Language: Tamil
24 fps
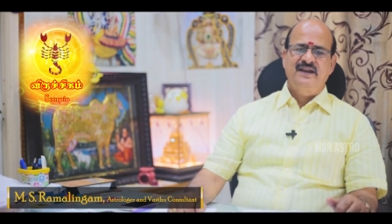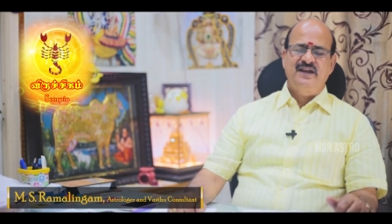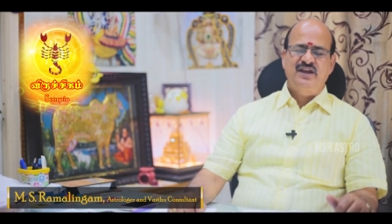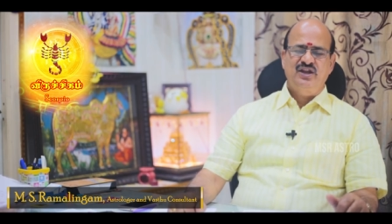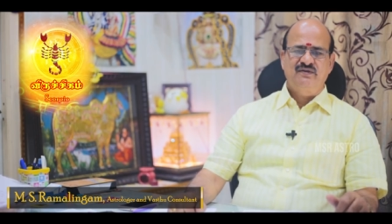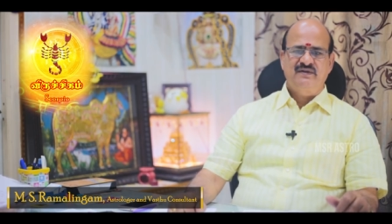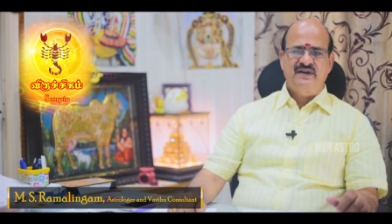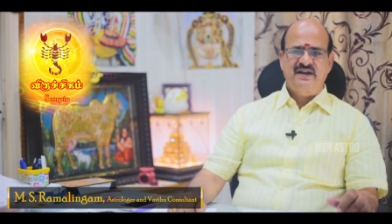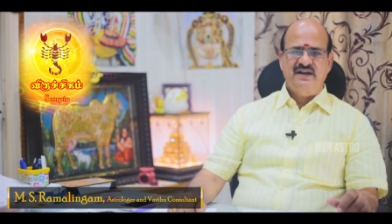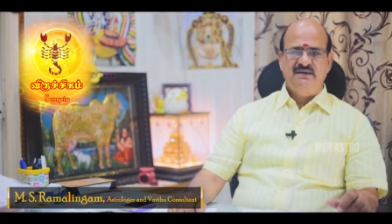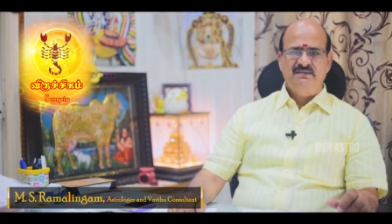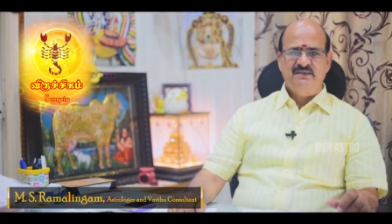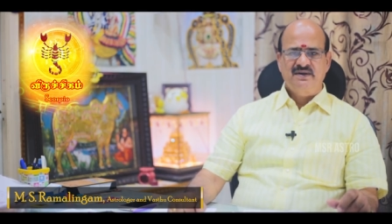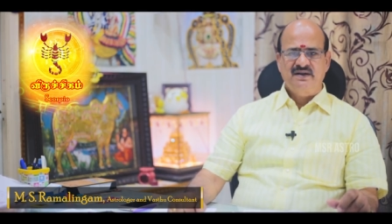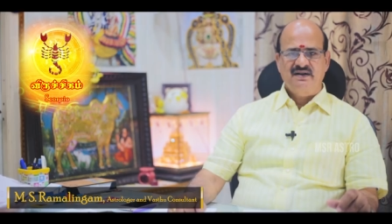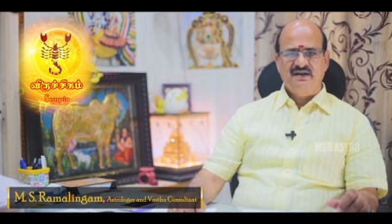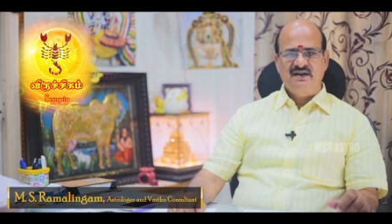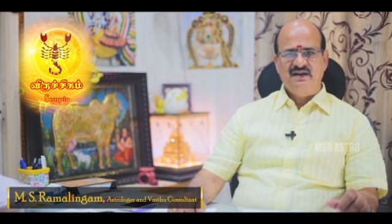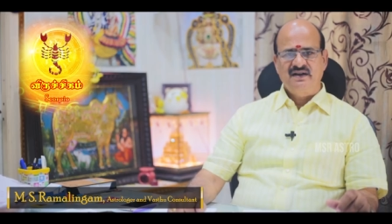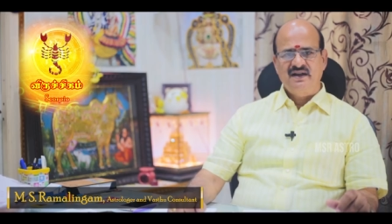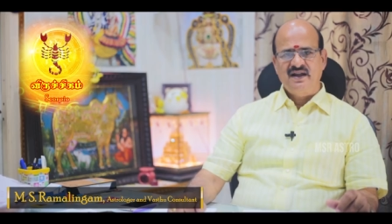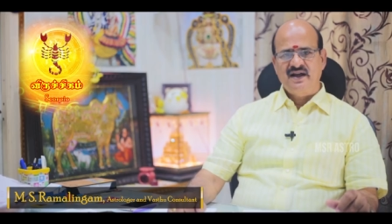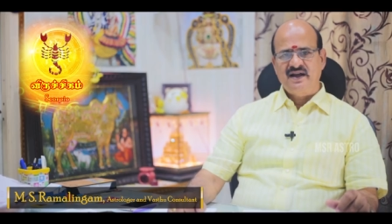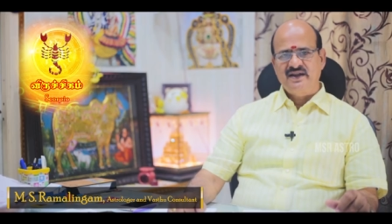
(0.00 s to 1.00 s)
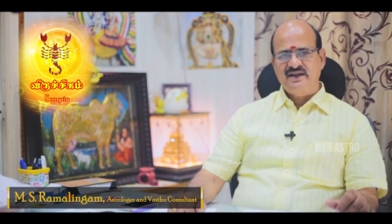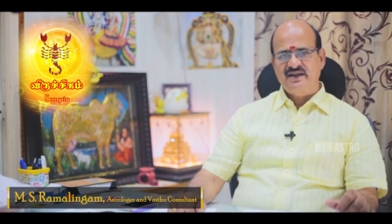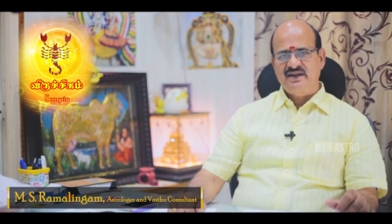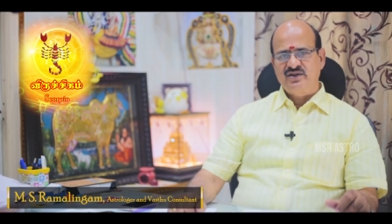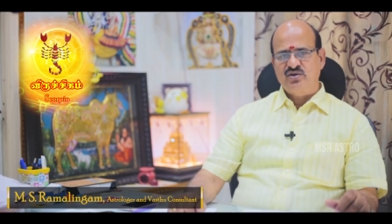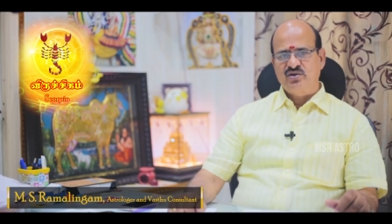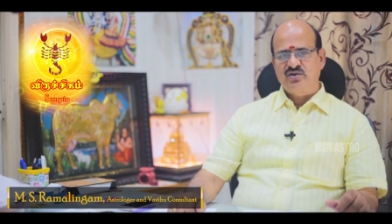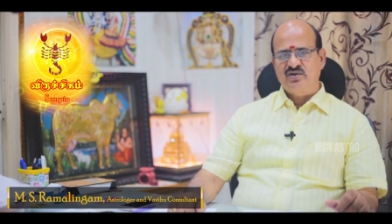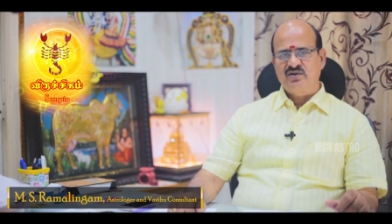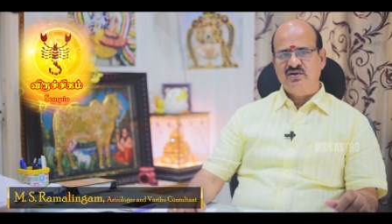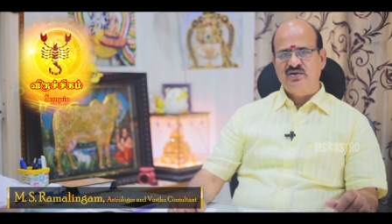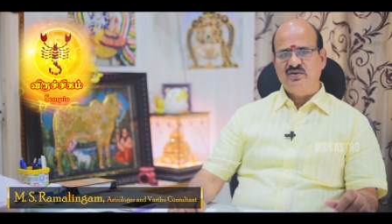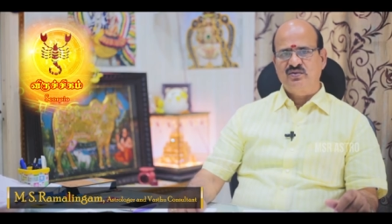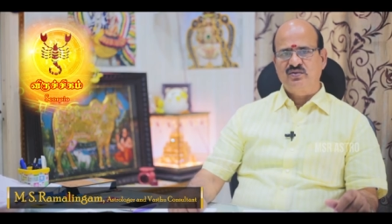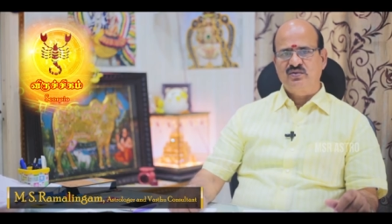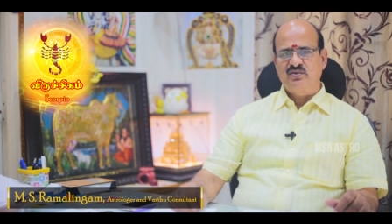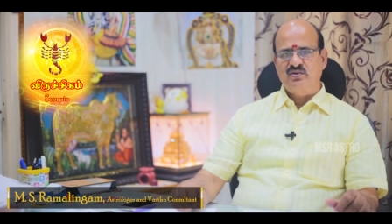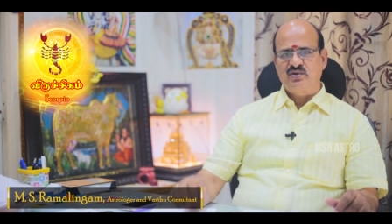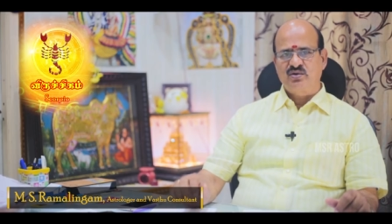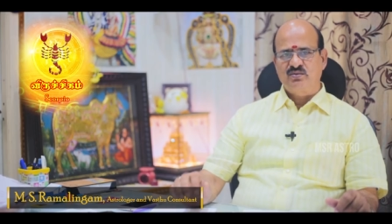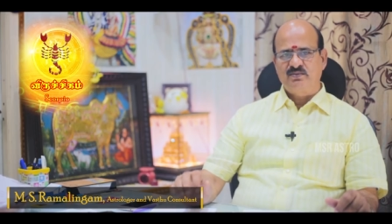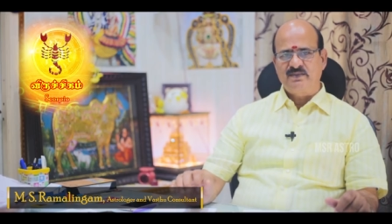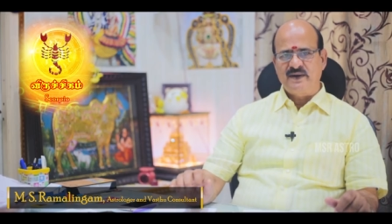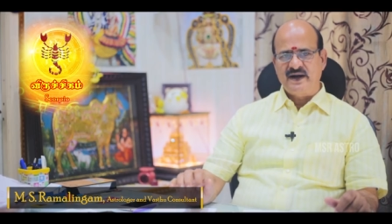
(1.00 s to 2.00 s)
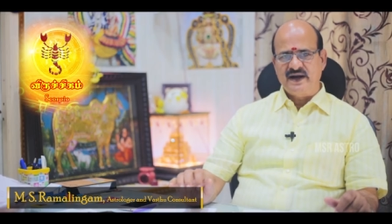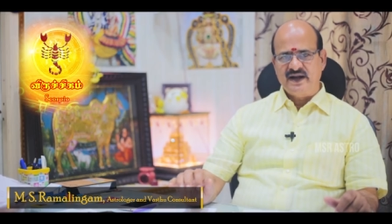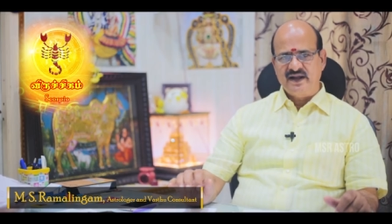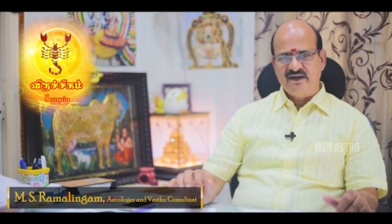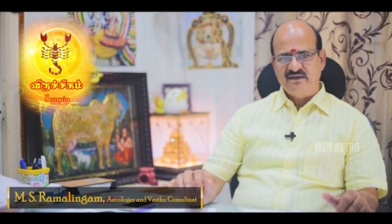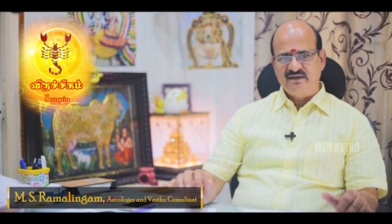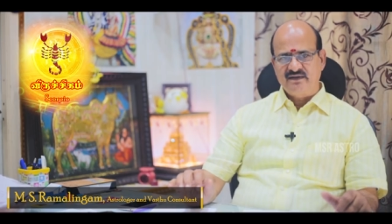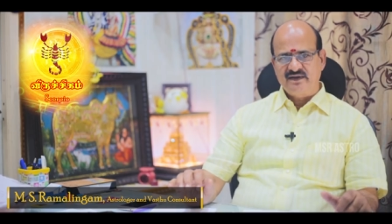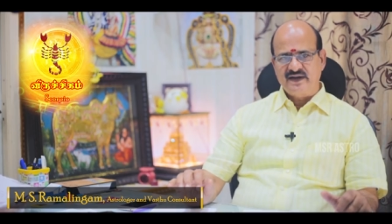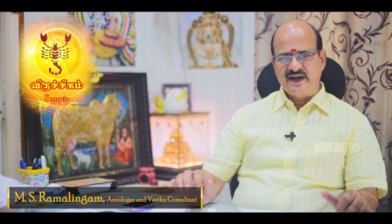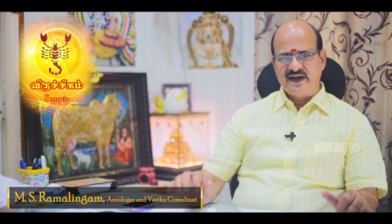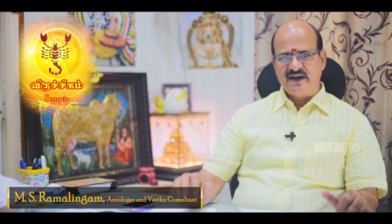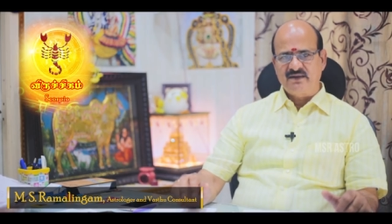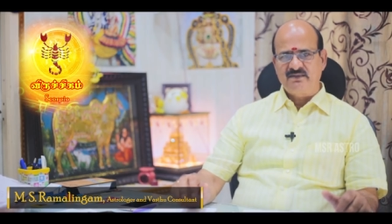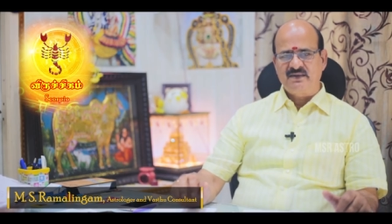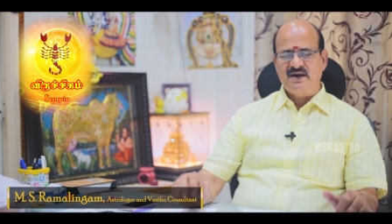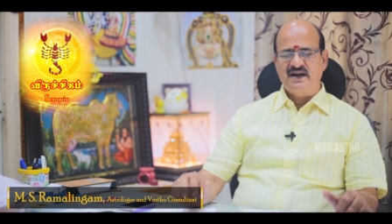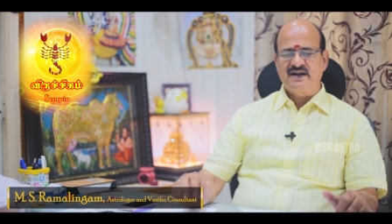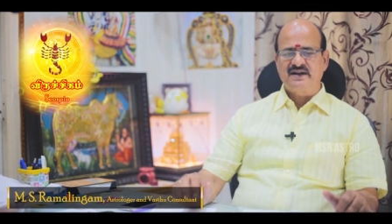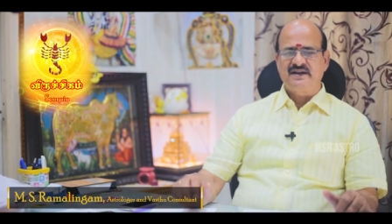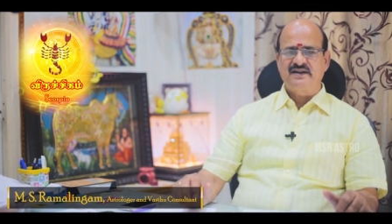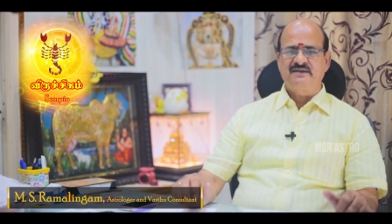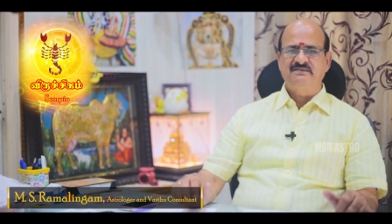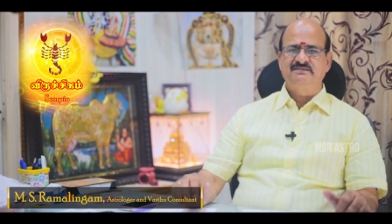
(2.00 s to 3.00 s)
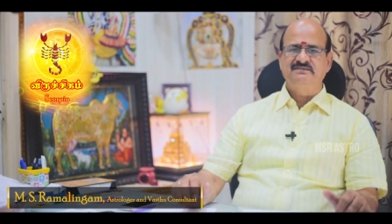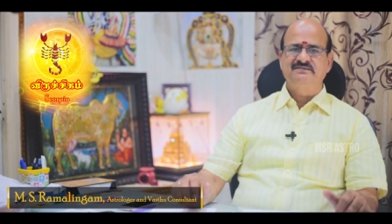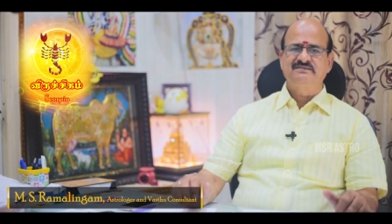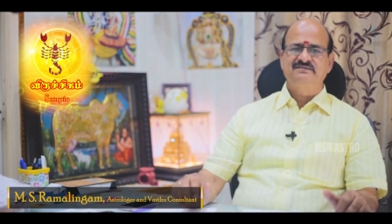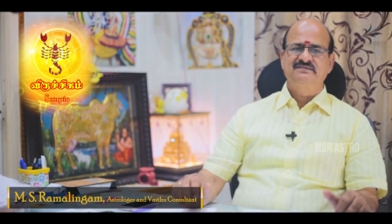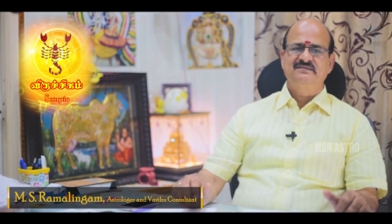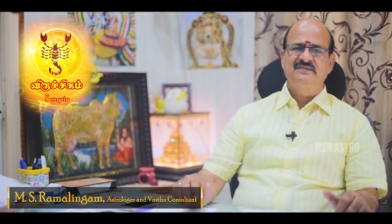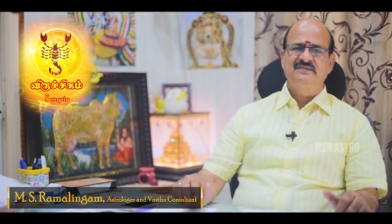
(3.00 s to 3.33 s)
இதுவரையும் இல்லாதது ஒரு ஒரு பண நடமாட்டம்